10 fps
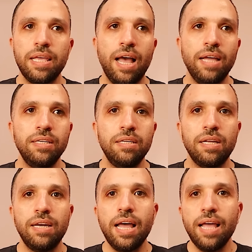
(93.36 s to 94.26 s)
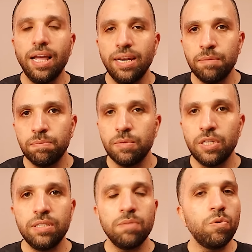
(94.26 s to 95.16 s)
يعني لا يعلم
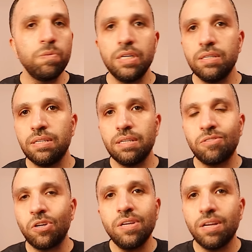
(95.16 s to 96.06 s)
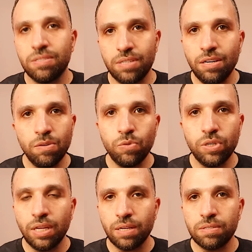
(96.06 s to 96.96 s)
ممكن الطريقه ازاي انه
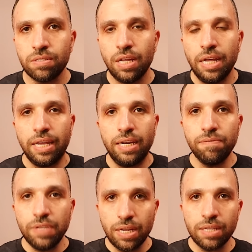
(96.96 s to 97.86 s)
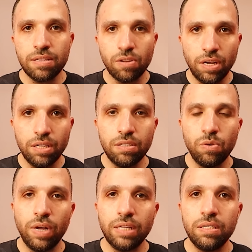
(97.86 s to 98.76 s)
ممكن يخس يعني في ناس لغايه
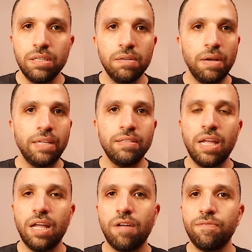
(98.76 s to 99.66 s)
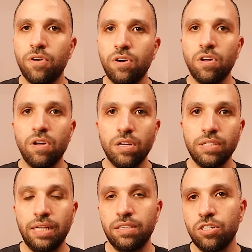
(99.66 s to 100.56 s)
دلوقتي عندها افكار
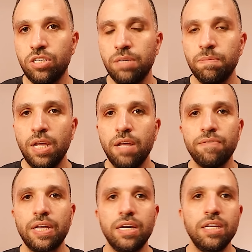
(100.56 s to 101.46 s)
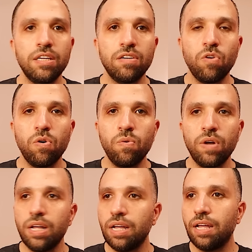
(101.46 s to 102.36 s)
غلط عن الرجيم فاكرين ان
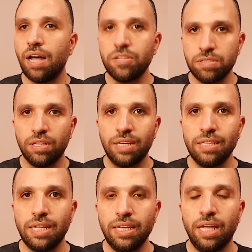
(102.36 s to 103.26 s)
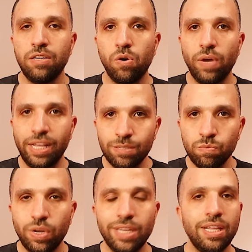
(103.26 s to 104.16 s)
هو اصلا كده يعني هو
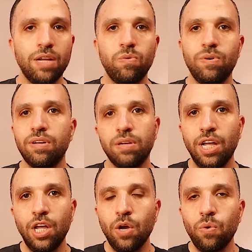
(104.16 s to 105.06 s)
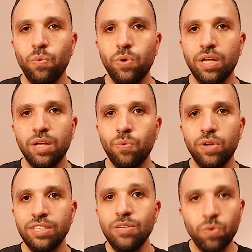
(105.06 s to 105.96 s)
جسمه كده و... و...
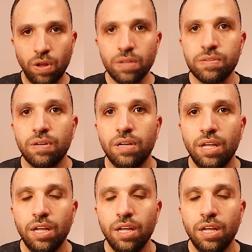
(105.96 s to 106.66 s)
ودي وراثه